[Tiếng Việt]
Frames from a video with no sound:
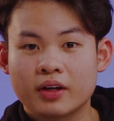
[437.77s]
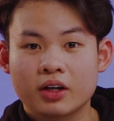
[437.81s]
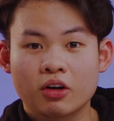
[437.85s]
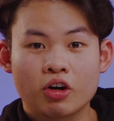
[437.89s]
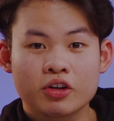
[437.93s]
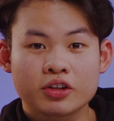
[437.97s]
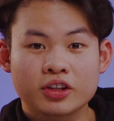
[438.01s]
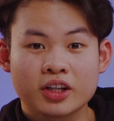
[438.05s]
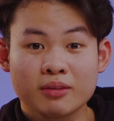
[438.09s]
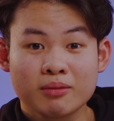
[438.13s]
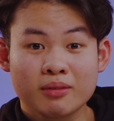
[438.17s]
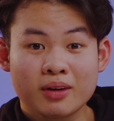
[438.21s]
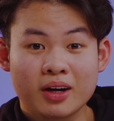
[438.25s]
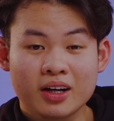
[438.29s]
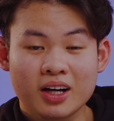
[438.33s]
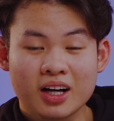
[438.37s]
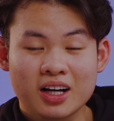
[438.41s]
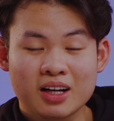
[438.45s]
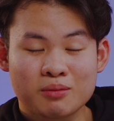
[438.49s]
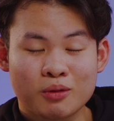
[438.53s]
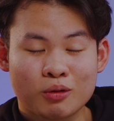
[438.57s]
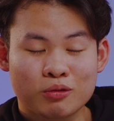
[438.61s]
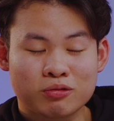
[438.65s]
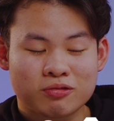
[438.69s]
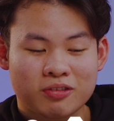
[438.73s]
và rồi tiếp đến đó
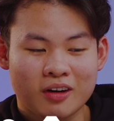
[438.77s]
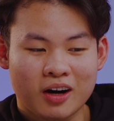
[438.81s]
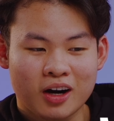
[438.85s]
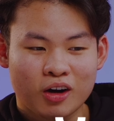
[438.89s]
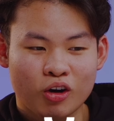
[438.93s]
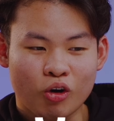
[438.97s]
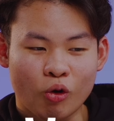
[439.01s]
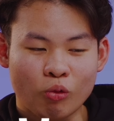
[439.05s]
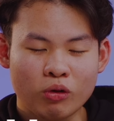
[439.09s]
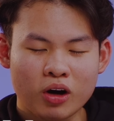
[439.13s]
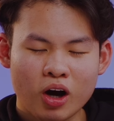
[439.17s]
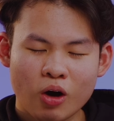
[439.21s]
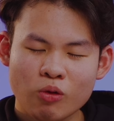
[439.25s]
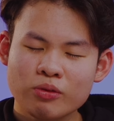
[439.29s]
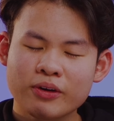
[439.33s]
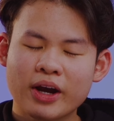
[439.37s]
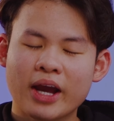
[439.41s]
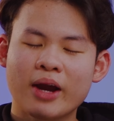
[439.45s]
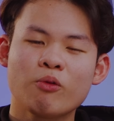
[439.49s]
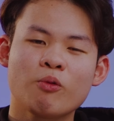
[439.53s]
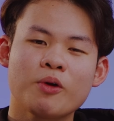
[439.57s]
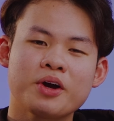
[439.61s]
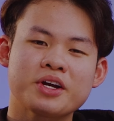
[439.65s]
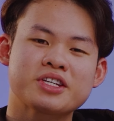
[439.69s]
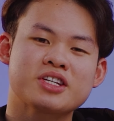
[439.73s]
là một phần cũng không
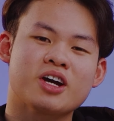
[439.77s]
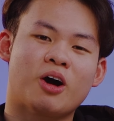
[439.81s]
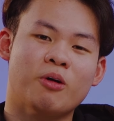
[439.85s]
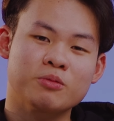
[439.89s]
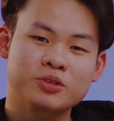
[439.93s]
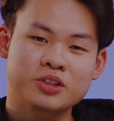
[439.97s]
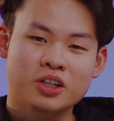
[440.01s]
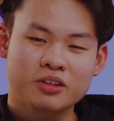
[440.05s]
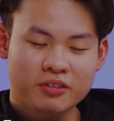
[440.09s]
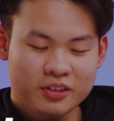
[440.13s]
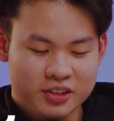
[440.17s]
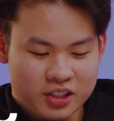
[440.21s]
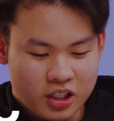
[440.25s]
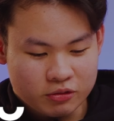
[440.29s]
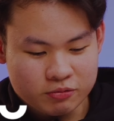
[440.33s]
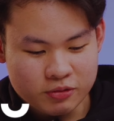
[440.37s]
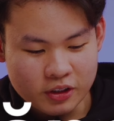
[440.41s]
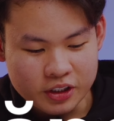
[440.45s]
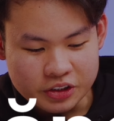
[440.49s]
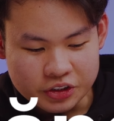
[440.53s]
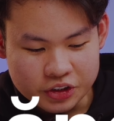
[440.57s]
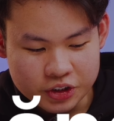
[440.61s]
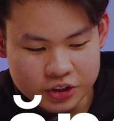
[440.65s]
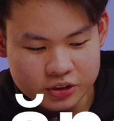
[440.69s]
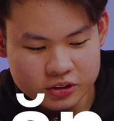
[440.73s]
kém quan trọng so với những
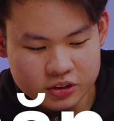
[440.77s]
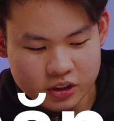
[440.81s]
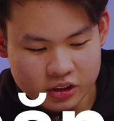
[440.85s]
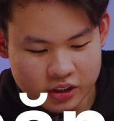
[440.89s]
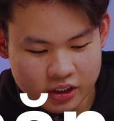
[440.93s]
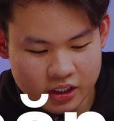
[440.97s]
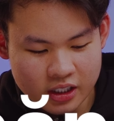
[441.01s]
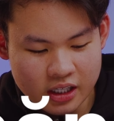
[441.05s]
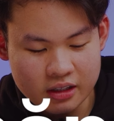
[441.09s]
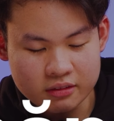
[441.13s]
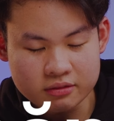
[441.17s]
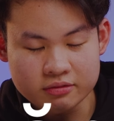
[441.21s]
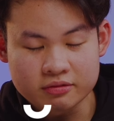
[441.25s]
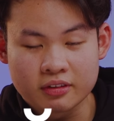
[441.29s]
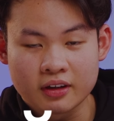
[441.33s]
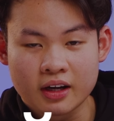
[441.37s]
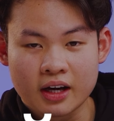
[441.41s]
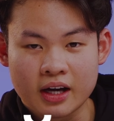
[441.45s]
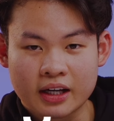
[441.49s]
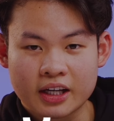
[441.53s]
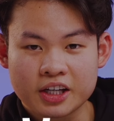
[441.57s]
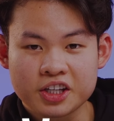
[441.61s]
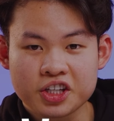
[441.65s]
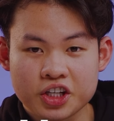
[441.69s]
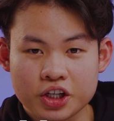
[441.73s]
phần trước đó chính là
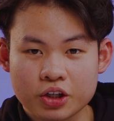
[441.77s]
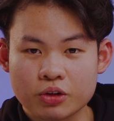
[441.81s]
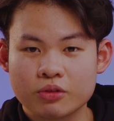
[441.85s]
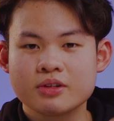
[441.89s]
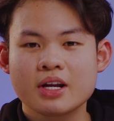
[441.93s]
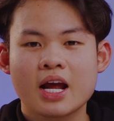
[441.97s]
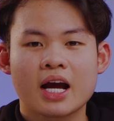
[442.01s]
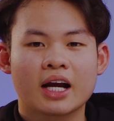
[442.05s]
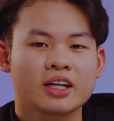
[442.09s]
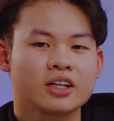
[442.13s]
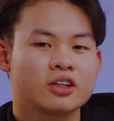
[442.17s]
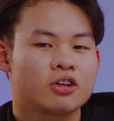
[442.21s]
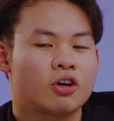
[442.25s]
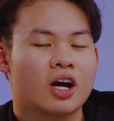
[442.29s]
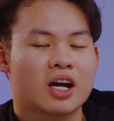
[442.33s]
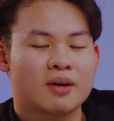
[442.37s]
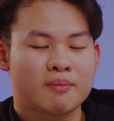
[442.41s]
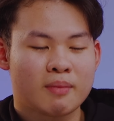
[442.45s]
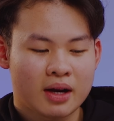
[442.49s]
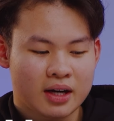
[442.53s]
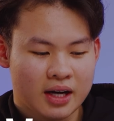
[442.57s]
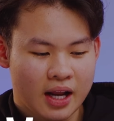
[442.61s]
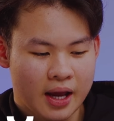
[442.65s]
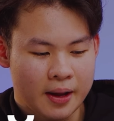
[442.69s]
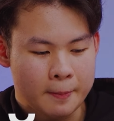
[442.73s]
về cái hiệu năng trên con
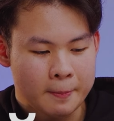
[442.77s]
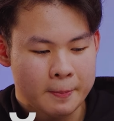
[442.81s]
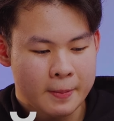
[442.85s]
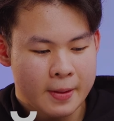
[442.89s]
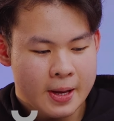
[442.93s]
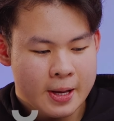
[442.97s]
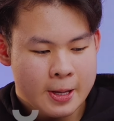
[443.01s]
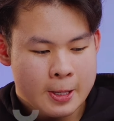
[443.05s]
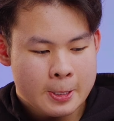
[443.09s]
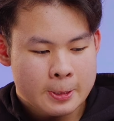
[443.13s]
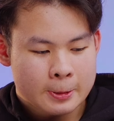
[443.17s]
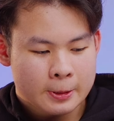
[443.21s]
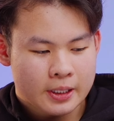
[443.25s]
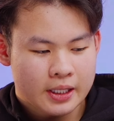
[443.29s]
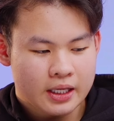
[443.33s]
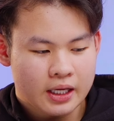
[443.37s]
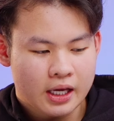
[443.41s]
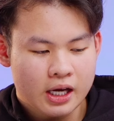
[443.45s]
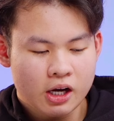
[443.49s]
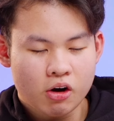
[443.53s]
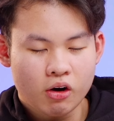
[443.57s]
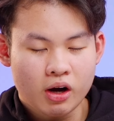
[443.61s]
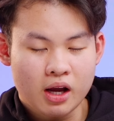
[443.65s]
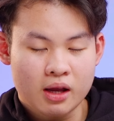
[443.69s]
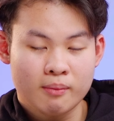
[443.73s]
iPad này thì
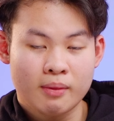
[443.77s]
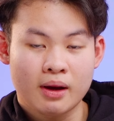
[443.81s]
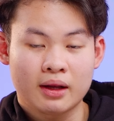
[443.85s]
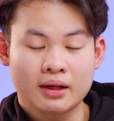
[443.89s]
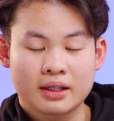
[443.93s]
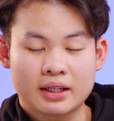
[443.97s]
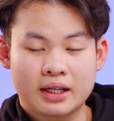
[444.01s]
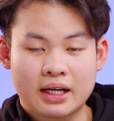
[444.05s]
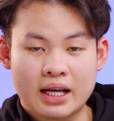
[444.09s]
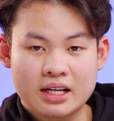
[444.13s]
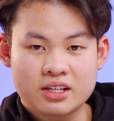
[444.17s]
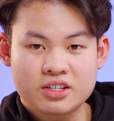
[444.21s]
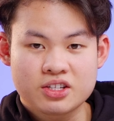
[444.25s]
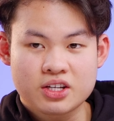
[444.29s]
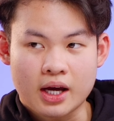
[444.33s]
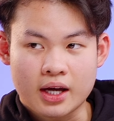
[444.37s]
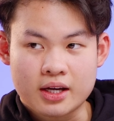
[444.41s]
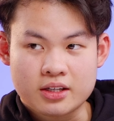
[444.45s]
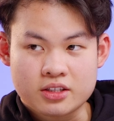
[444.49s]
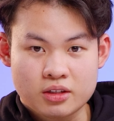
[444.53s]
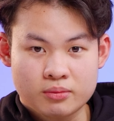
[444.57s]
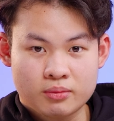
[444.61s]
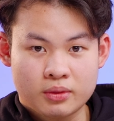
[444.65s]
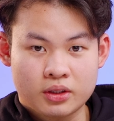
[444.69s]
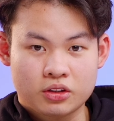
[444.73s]
cái con iPad này đang
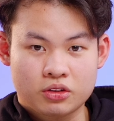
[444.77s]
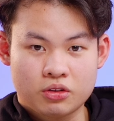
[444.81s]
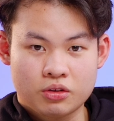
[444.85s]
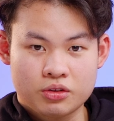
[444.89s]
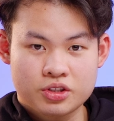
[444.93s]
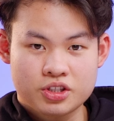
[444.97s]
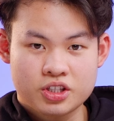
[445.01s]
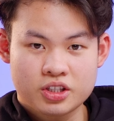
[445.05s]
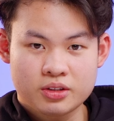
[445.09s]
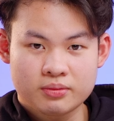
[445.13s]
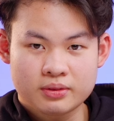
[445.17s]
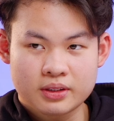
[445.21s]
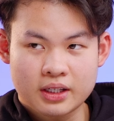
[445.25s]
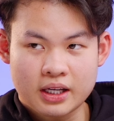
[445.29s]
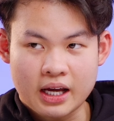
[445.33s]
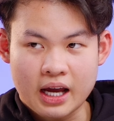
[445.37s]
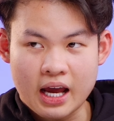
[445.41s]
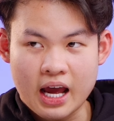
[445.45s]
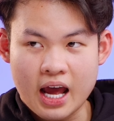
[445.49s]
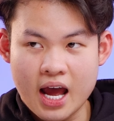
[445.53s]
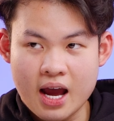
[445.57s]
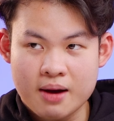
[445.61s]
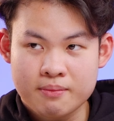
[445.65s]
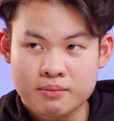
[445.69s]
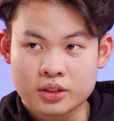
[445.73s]
chạy cho mình con chip là
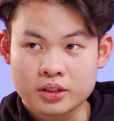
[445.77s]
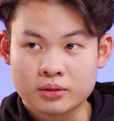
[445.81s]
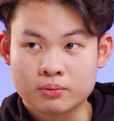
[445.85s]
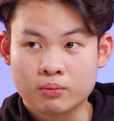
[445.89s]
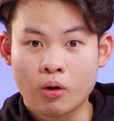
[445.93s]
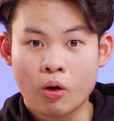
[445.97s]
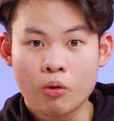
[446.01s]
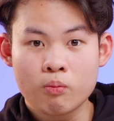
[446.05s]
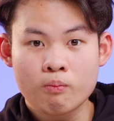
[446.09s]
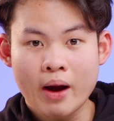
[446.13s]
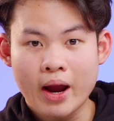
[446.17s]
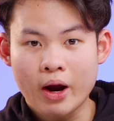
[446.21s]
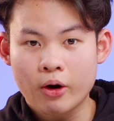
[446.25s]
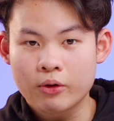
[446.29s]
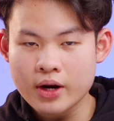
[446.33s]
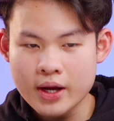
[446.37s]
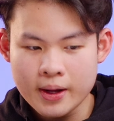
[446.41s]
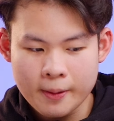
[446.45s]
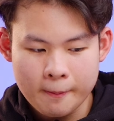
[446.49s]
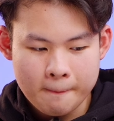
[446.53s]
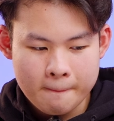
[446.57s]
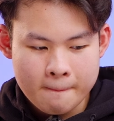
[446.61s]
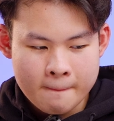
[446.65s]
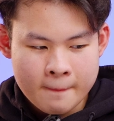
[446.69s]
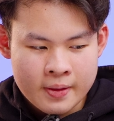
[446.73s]
A14
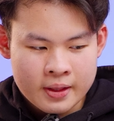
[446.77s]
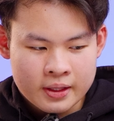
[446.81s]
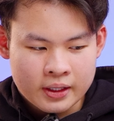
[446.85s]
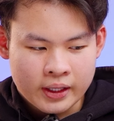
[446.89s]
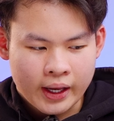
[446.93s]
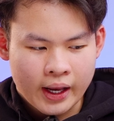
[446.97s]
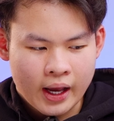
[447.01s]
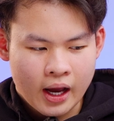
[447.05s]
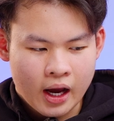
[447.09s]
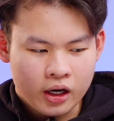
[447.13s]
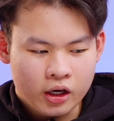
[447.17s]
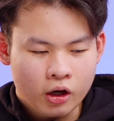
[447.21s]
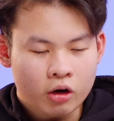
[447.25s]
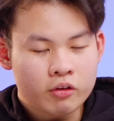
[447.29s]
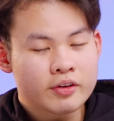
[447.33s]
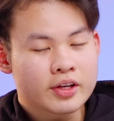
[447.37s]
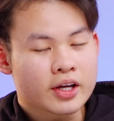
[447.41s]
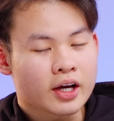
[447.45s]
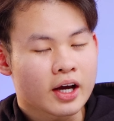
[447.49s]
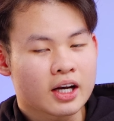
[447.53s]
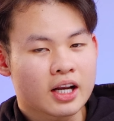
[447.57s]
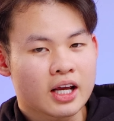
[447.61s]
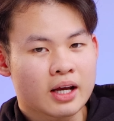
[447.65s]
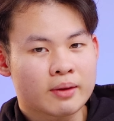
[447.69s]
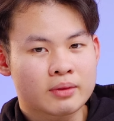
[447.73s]
Bionic thì à, đối với
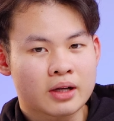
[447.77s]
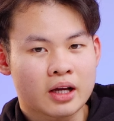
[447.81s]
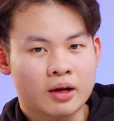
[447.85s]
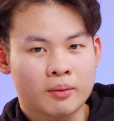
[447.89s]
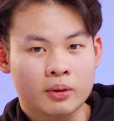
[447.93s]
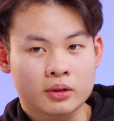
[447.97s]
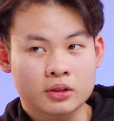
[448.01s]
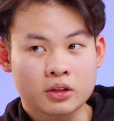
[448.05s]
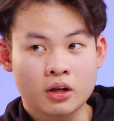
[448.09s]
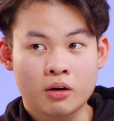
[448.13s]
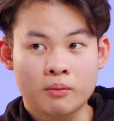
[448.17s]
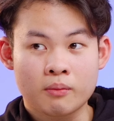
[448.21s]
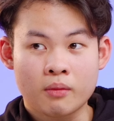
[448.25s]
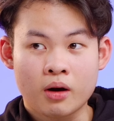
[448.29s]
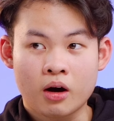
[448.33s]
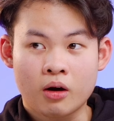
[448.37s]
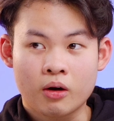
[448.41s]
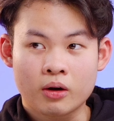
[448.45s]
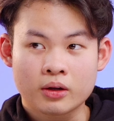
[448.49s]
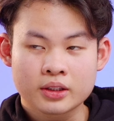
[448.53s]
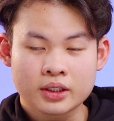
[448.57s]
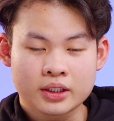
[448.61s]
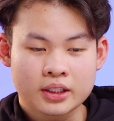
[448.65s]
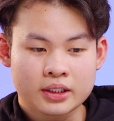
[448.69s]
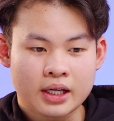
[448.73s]
những anh em nào mà tò
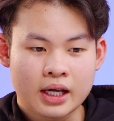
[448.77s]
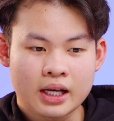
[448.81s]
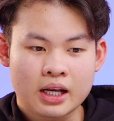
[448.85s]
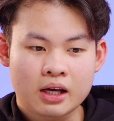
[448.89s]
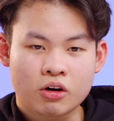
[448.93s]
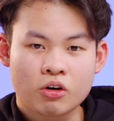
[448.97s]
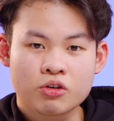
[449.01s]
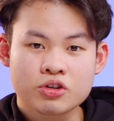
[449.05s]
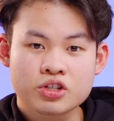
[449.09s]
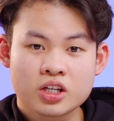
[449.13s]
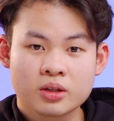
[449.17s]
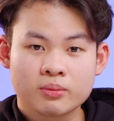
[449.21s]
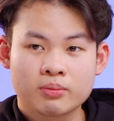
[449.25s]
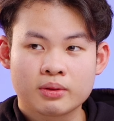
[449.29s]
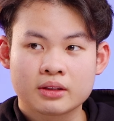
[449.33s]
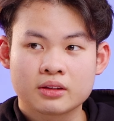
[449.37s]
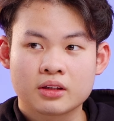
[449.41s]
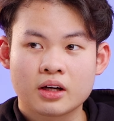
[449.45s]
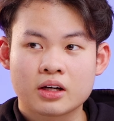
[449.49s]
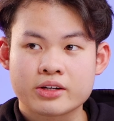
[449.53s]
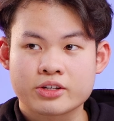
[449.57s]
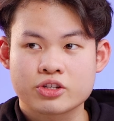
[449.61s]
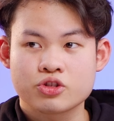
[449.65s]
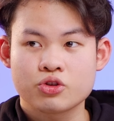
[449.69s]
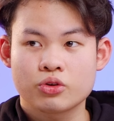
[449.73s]
mò thì đây là con chip đã
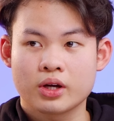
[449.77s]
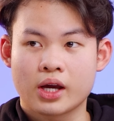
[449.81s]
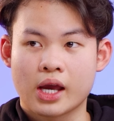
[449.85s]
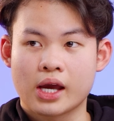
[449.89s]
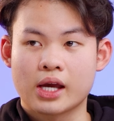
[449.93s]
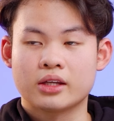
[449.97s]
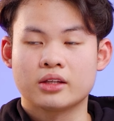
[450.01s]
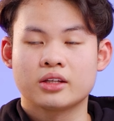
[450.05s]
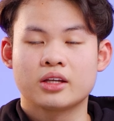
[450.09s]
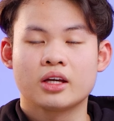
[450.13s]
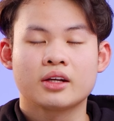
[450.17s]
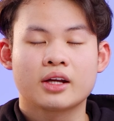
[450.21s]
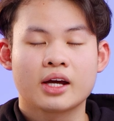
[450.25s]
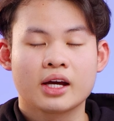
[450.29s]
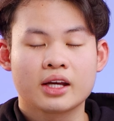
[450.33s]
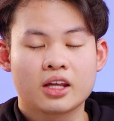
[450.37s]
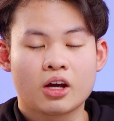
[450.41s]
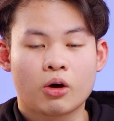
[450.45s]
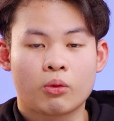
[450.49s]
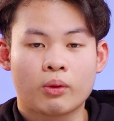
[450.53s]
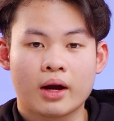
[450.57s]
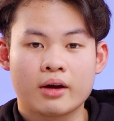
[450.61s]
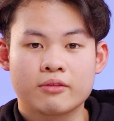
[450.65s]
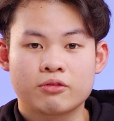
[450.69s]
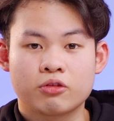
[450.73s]
từng xuất hiện trên các
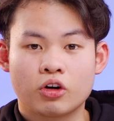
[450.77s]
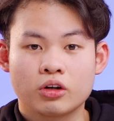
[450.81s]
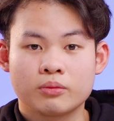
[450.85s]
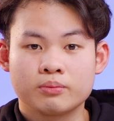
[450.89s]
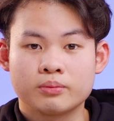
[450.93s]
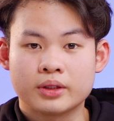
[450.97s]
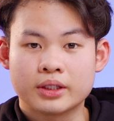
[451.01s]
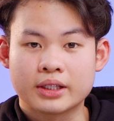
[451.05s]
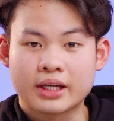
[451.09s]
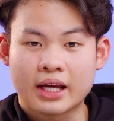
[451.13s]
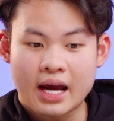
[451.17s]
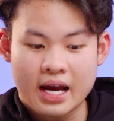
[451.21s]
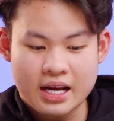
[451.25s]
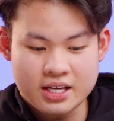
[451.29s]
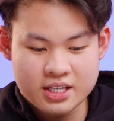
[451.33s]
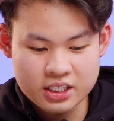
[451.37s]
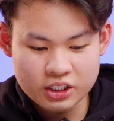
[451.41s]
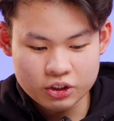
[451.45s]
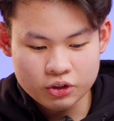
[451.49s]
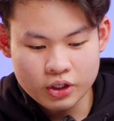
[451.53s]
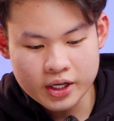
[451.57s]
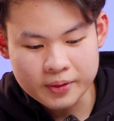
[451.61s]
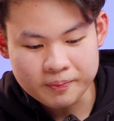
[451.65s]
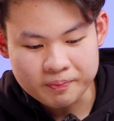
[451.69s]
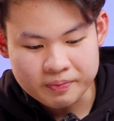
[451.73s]
dòng iPhone 12
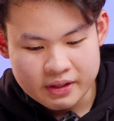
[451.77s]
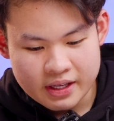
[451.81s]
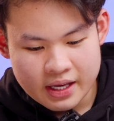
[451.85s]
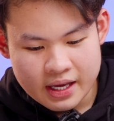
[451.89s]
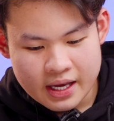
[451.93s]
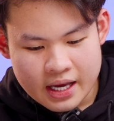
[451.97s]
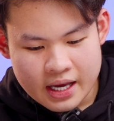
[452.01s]
series